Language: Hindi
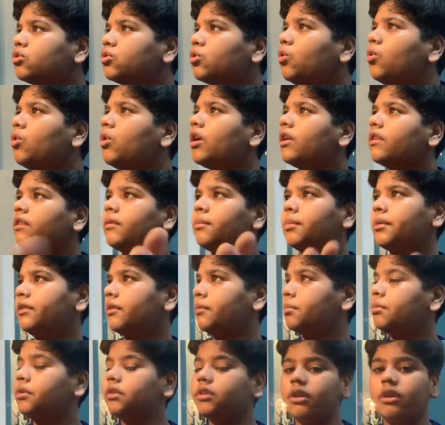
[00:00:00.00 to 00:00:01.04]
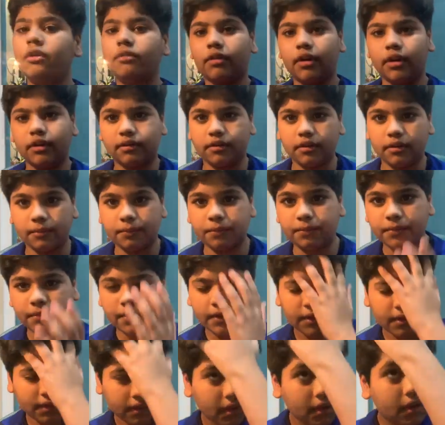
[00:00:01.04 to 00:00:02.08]
थोड़ा सा बस अपनी तरफ ऐसे
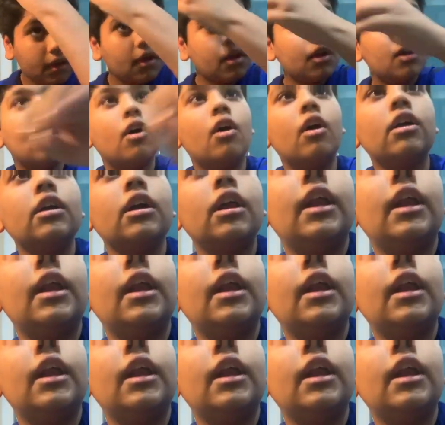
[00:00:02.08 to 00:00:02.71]
और ये